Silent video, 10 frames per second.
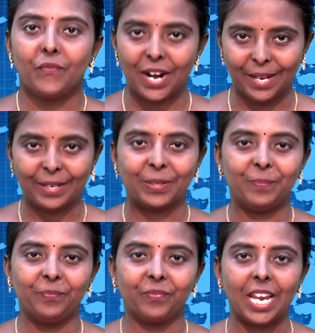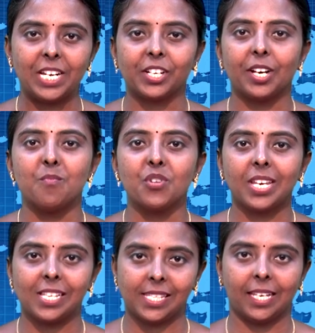வணக்கம் இன்றைய
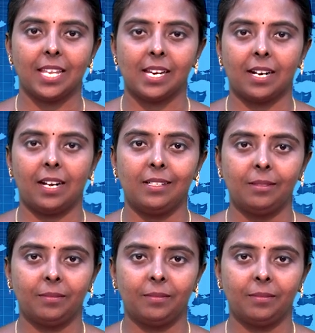முக்கிய செய்திகள்